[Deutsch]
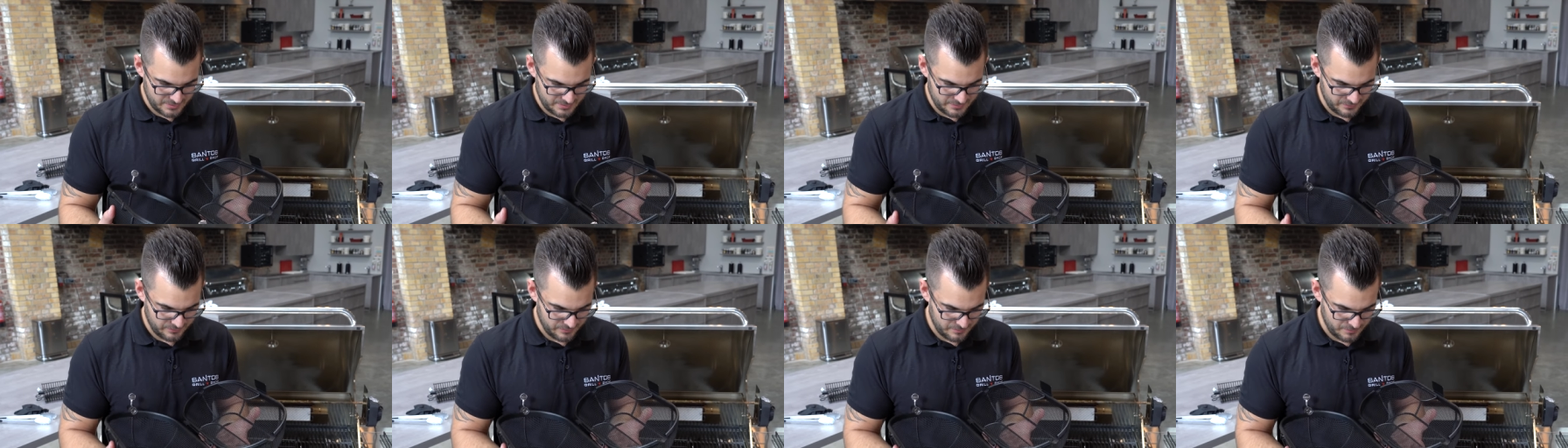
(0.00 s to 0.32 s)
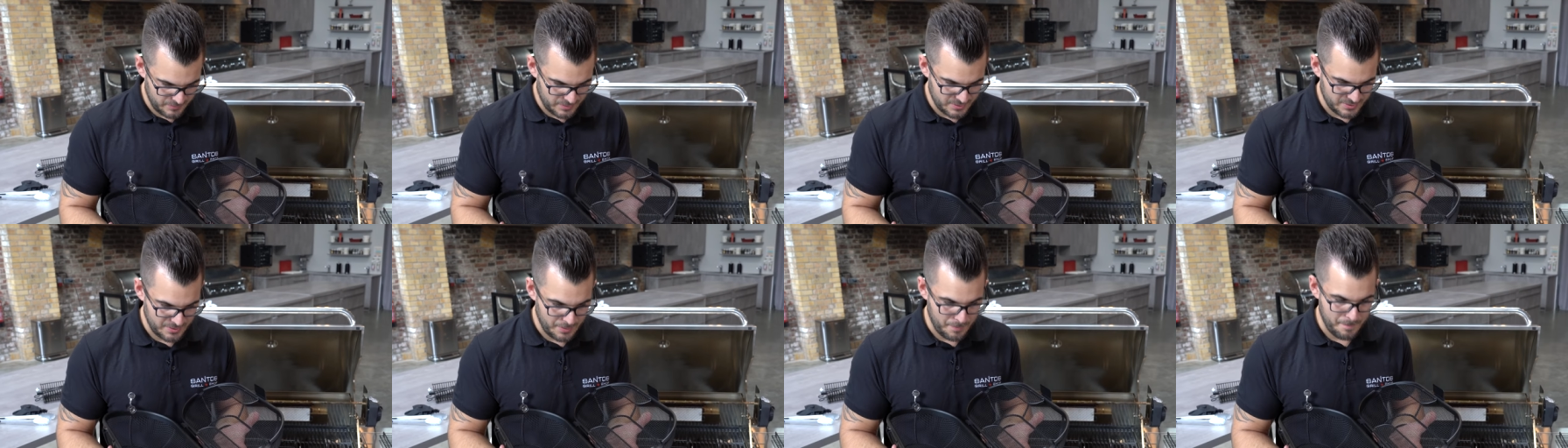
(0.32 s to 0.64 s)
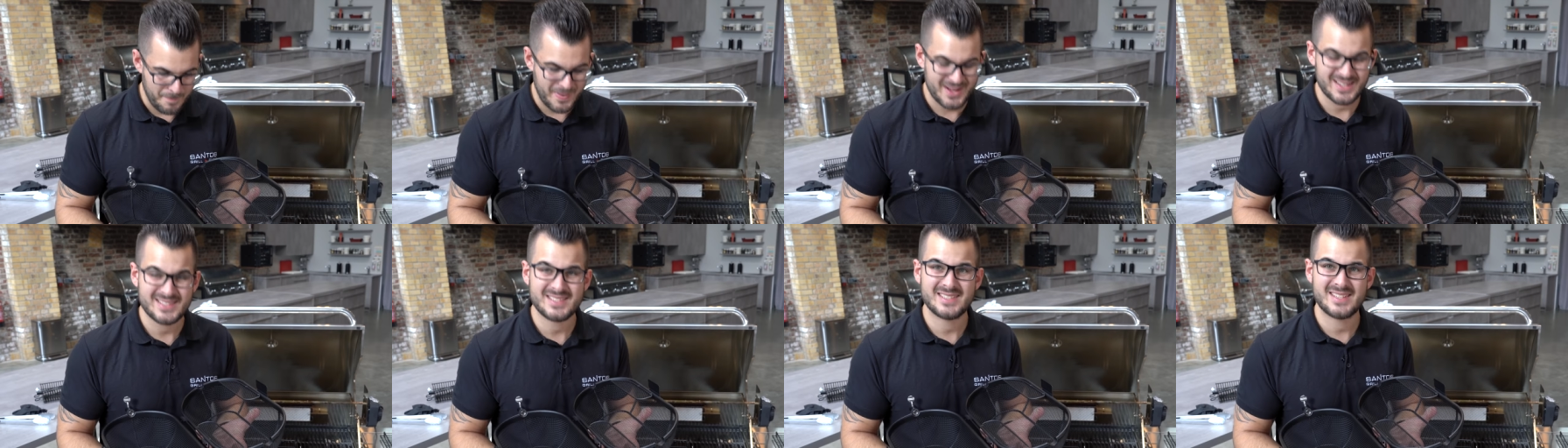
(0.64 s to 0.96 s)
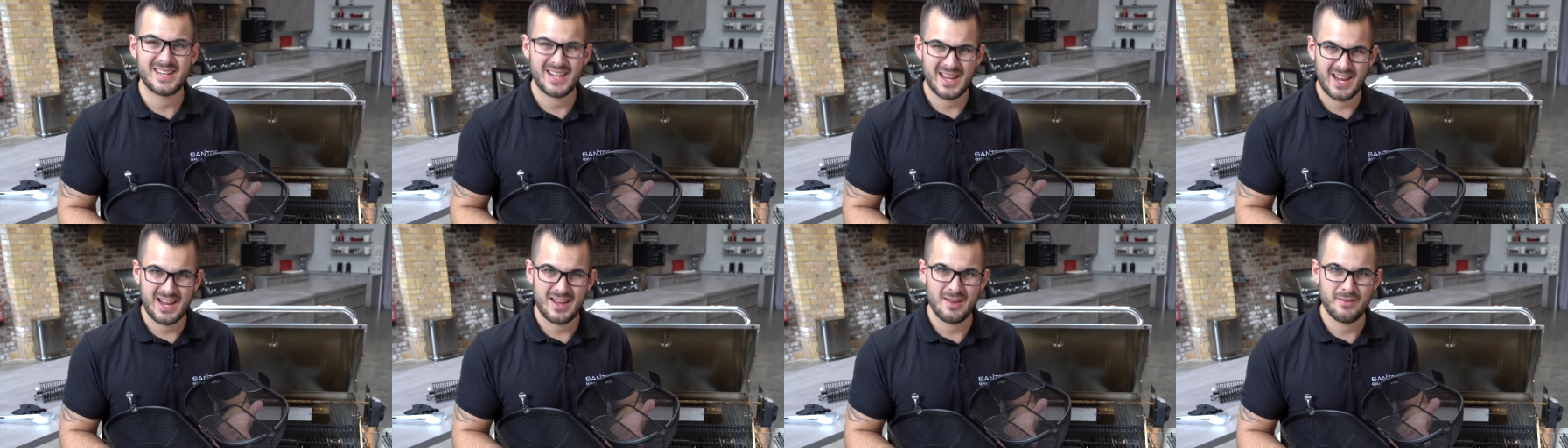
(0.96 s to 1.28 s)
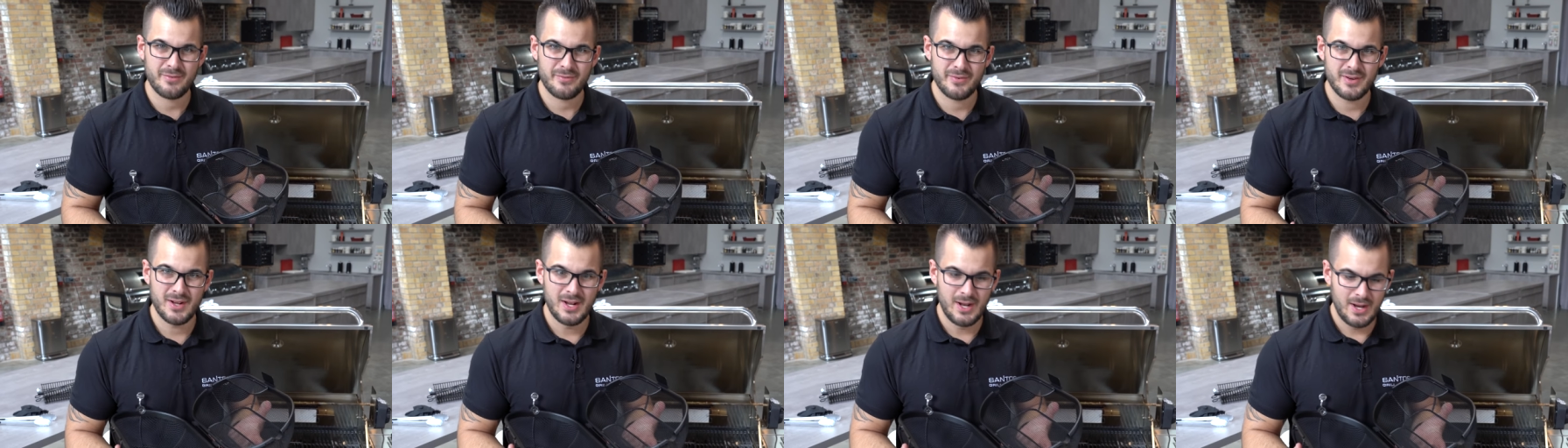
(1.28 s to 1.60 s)
ist für mich ein
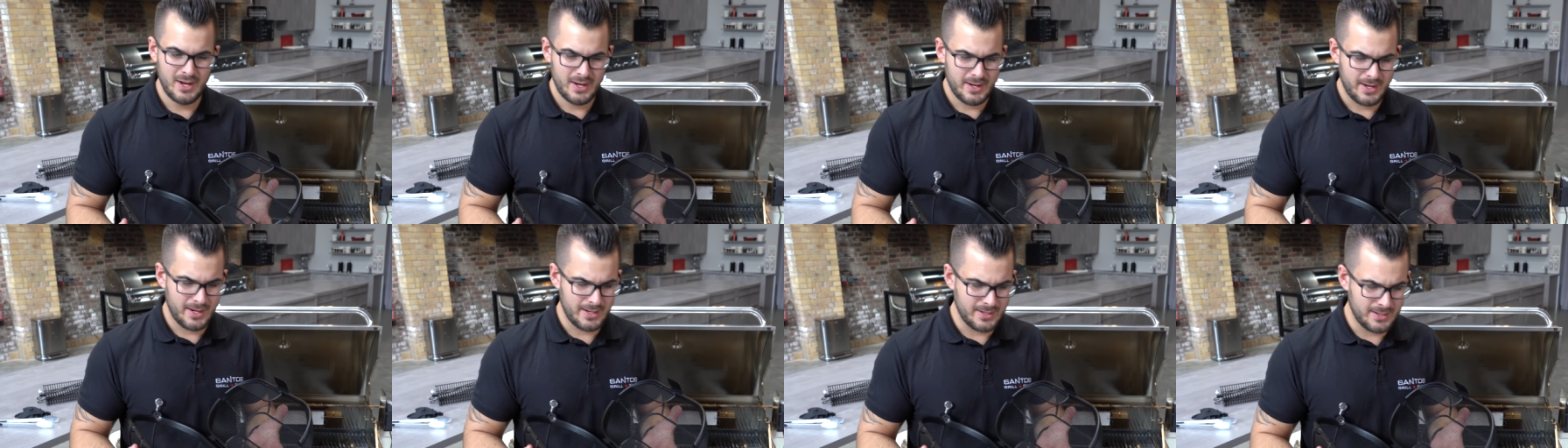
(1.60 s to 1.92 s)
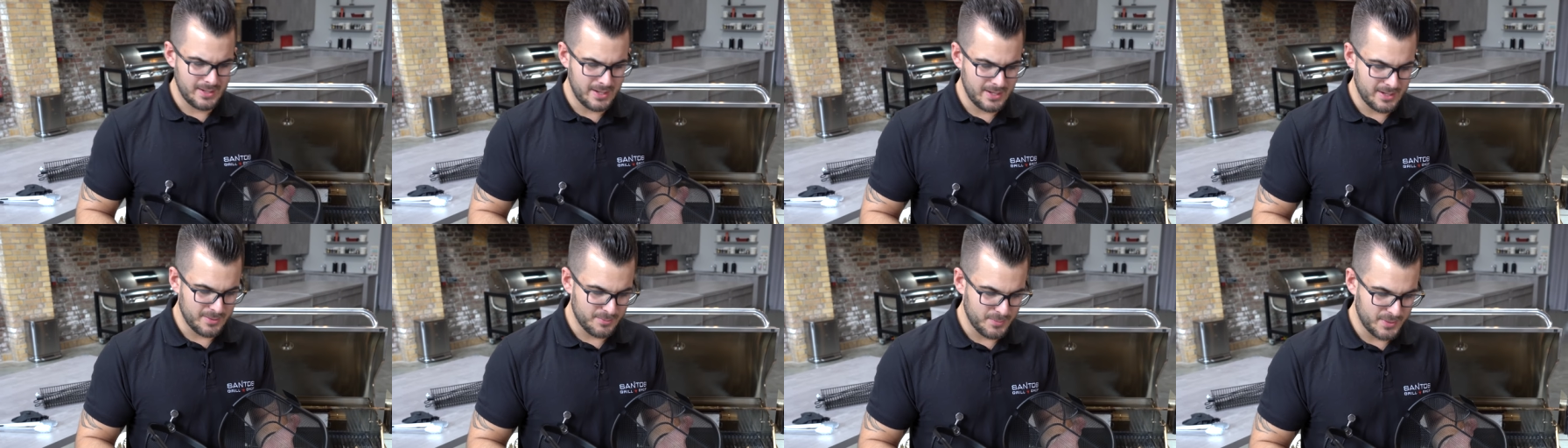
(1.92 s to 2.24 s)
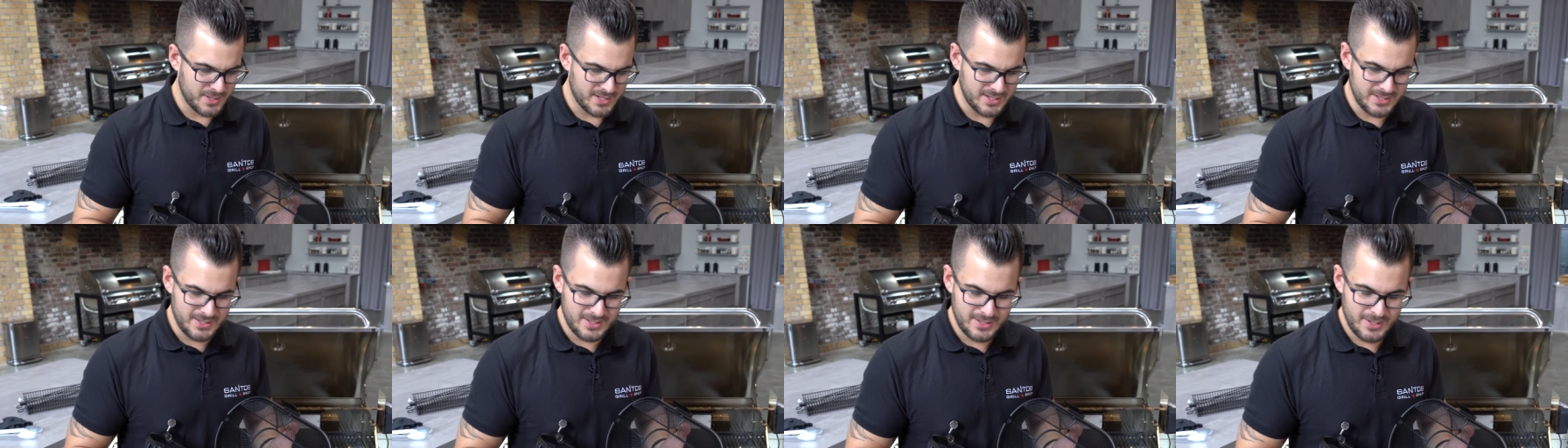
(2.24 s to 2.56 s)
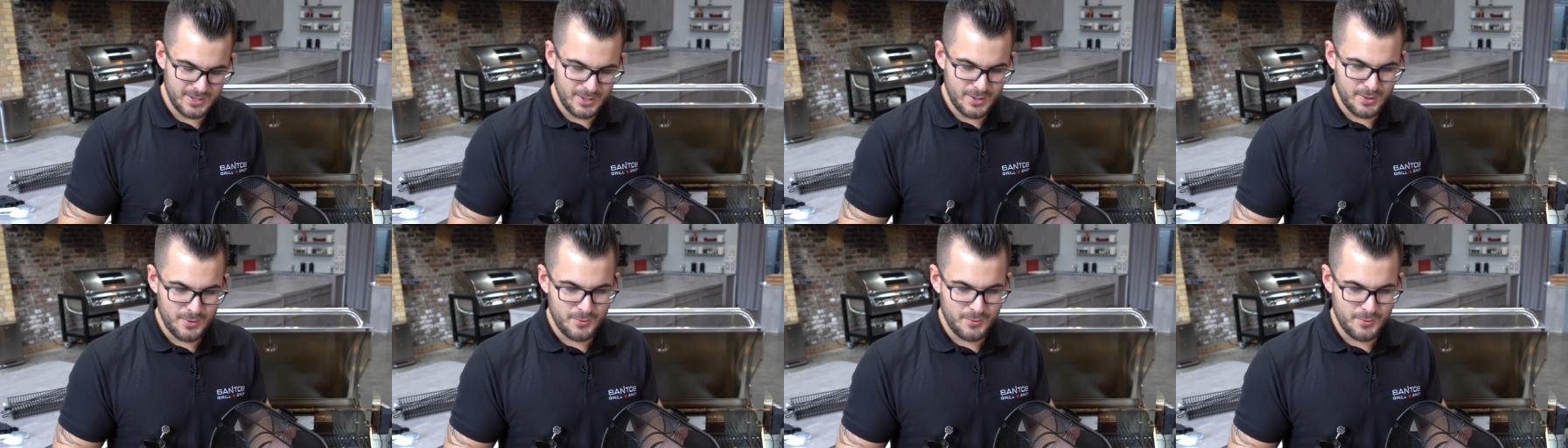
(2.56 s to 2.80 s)
Must-Have in jedem Grill.